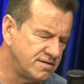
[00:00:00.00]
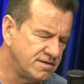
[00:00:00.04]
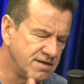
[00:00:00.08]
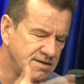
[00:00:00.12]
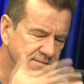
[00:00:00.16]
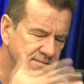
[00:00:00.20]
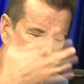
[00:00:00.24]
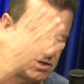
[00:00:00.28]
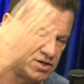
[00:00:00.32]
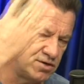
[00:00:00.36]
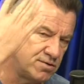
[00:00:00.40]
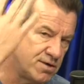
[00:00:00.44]

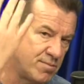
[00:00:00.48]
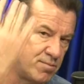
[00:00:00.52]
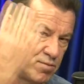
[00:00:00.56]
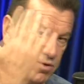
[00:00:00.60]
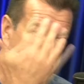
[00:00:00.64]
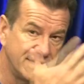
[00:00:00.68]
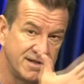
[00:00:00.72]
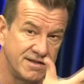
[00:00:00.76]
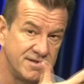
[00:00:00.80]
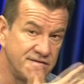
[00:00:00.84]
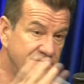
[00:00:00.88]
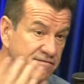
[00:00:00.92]
assim, tinha uma
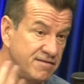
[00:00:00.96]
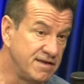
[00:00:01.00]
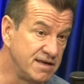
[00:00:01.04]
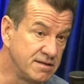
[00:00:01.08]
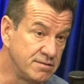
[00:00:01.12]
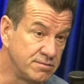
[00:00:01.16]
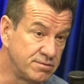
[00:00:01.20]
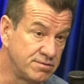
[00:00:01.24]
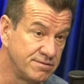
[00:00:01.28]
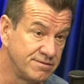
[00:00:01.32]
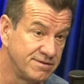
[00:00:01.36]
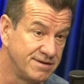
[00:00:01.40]
porta de
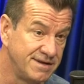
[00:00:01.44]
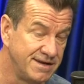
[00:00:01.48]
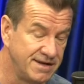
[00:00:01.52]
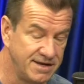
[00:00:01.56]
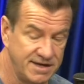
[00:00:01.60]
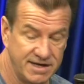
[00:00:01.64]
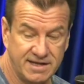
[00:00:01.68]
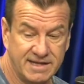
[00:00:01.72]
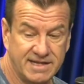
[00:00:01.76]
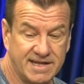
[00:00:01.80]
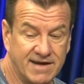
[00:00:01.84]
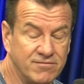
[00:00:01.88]
vidro
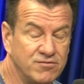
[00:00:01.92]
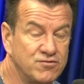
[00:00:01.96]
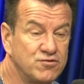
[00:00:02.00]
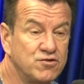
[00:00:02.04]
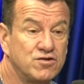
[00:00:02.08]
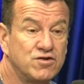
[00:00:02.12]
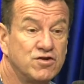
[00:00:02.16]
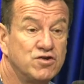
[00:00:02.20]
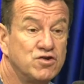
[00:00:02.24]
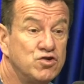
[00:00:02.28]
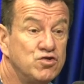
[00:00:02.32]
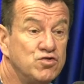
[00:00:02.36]
e tava os
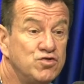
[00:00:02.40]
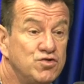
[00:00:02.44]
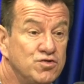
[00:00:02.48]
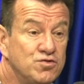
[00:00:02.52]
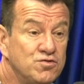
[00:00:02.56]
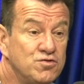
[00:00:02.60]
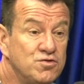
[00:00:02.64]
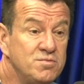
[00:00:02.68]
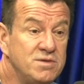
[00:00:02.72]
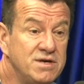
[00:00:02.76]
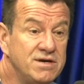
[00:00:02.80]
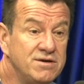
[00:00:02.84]
torcedores
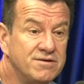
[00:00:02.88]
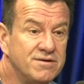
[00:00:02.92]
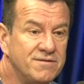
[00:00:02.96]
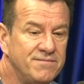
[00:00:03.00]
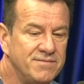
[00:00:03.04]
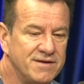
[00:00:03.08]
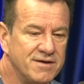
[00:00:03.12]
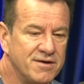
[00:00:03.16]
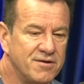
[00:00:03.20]
junto comigo.